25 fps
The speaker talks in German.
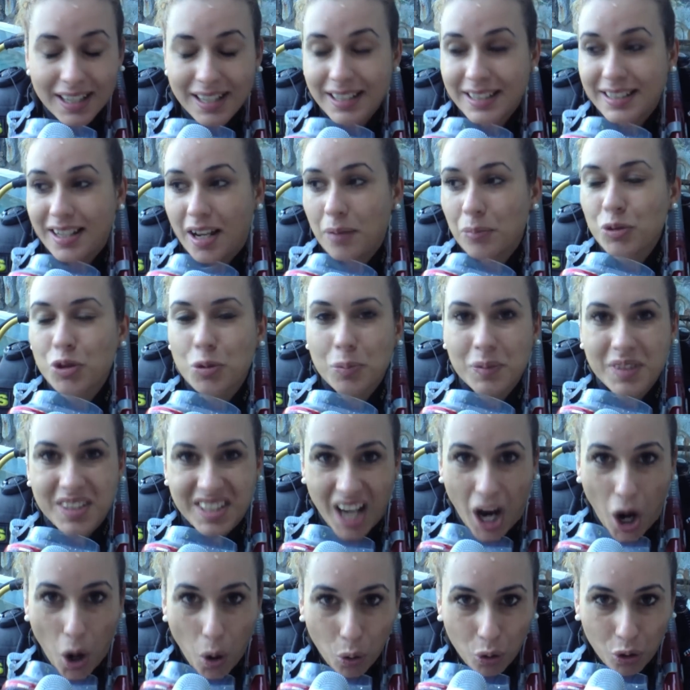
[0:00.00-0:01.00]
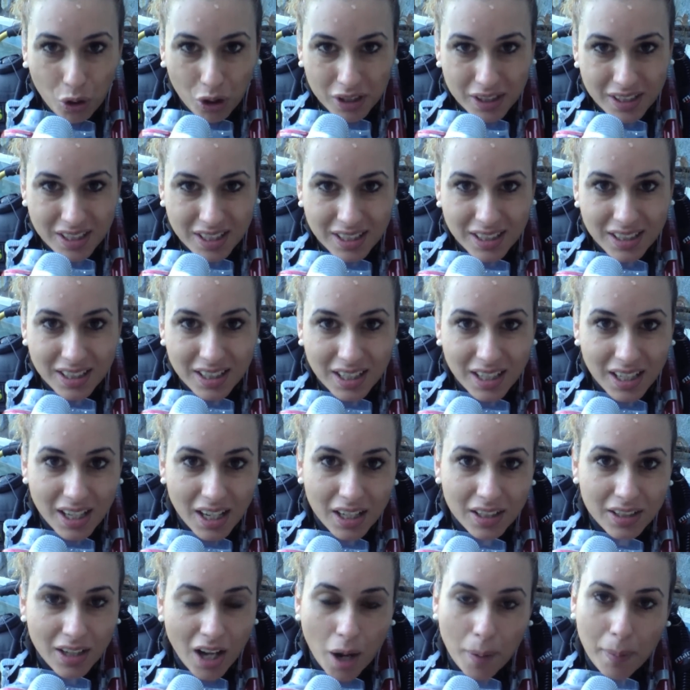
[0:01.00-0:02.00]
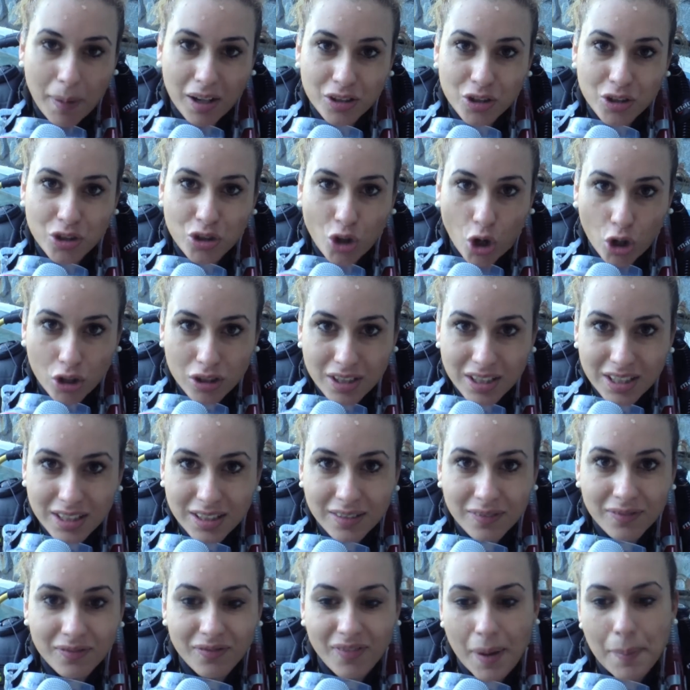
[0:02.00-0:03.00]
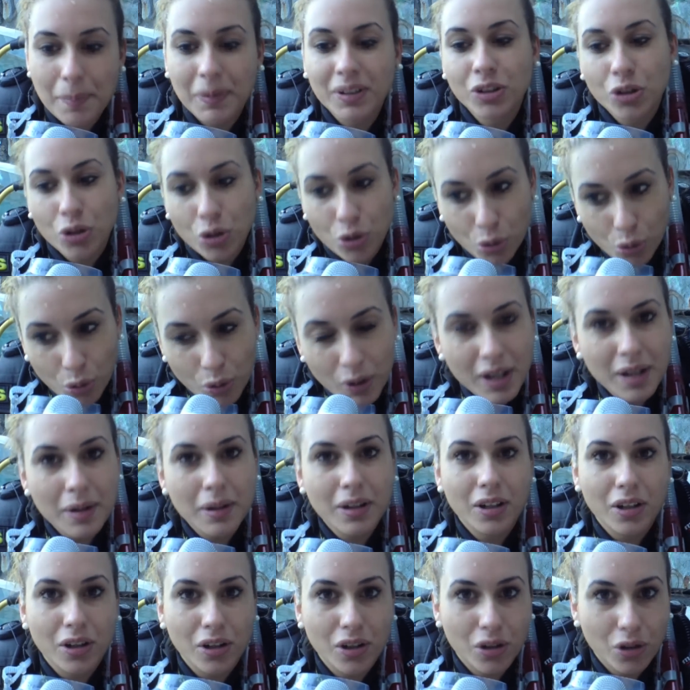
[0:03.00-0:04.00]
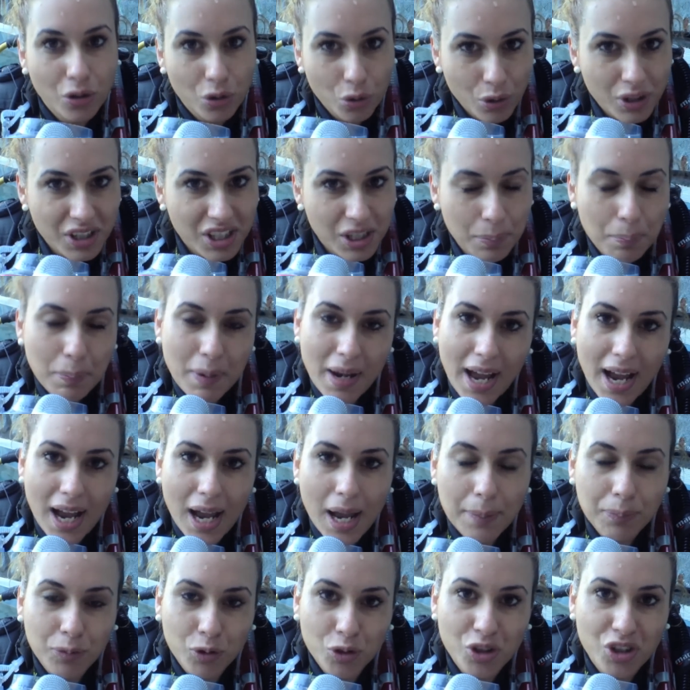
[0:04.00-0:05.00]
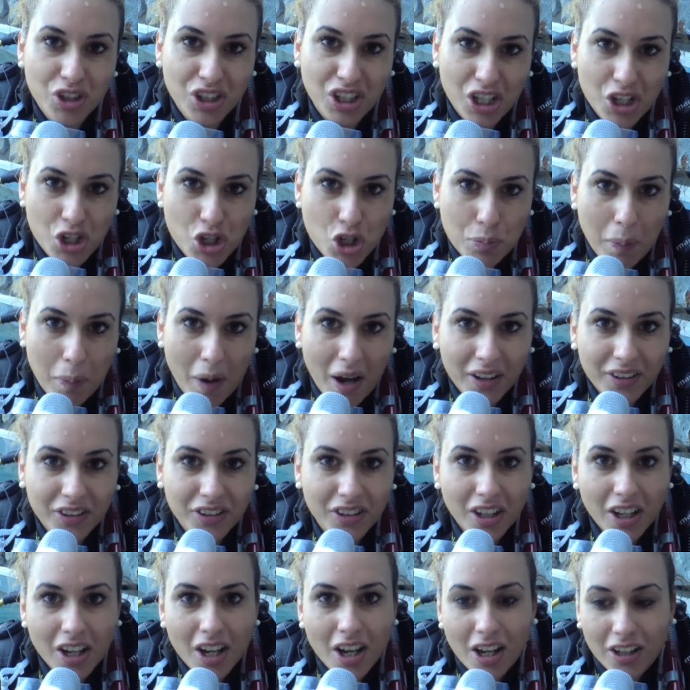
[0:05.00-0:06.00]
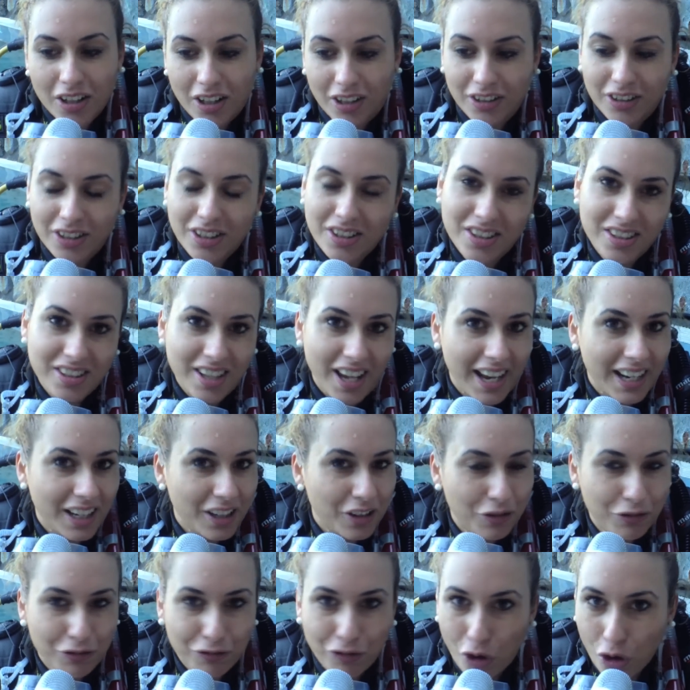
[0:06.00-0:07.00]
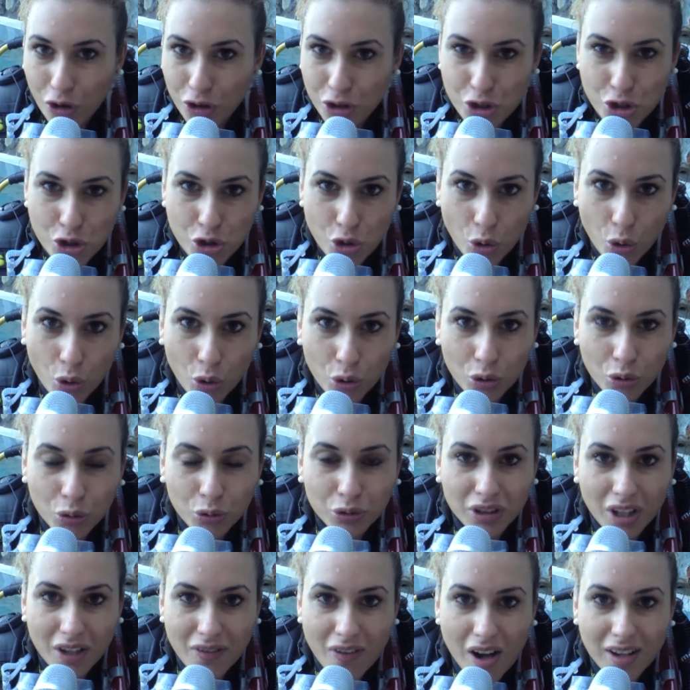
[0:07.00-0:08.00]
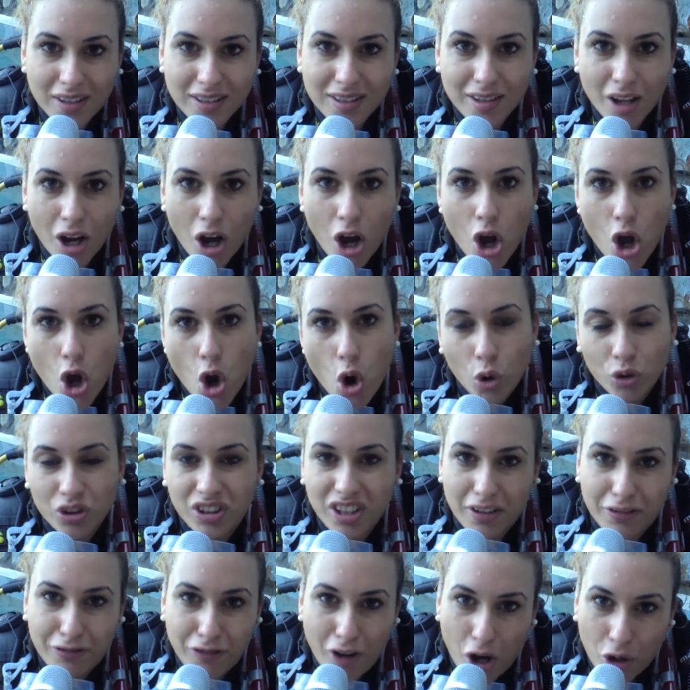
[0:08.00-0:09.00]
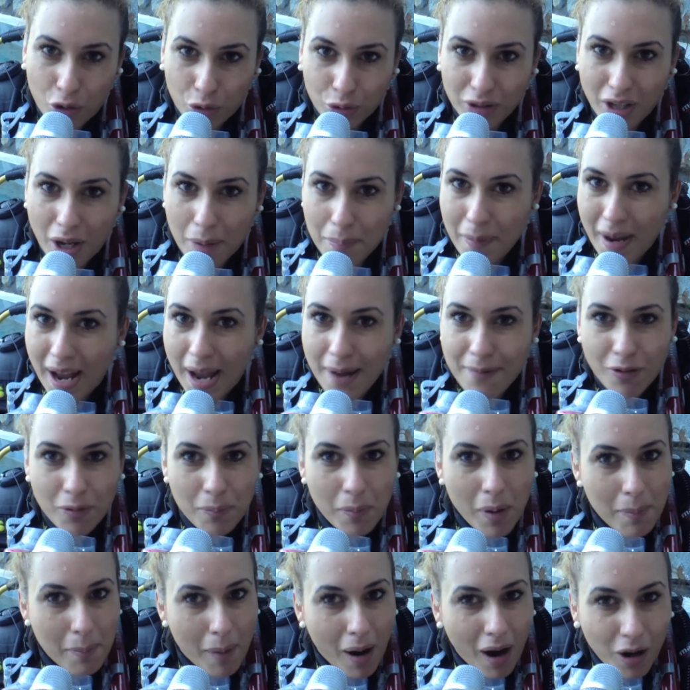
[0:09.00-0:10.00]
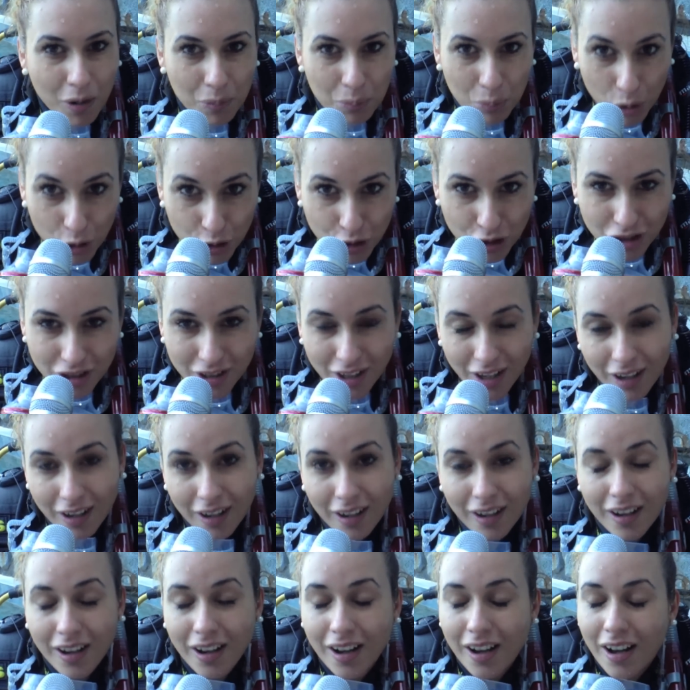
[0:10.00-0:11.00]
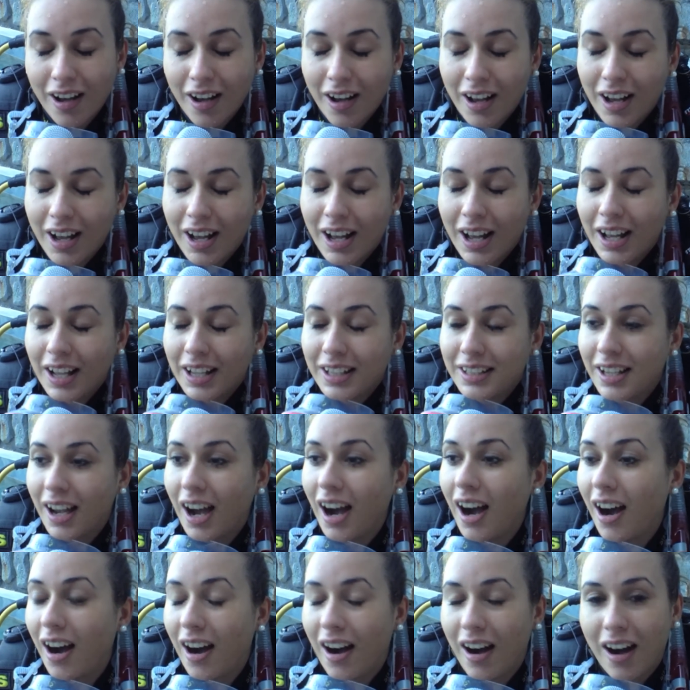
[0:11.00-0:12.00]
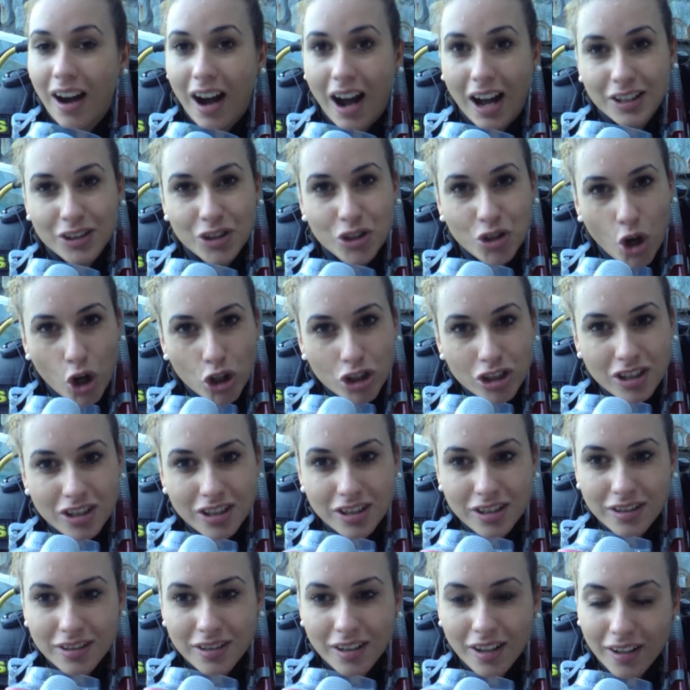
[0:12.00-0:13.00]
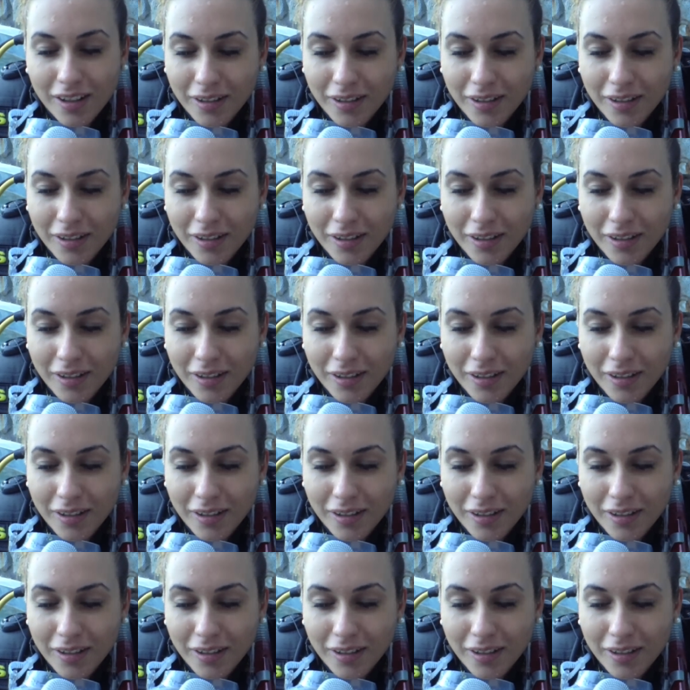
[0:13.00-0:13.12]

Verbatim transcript: da muss man sich auch konzentrieren, aber ansonsten, wenn man Ruhe, ruhig bleibt und sich entspannt, dann ist es eigentlich voll schön unter Wasser und die Erfahrungen hat man einfach mal machen müssen. Ja, ansonsten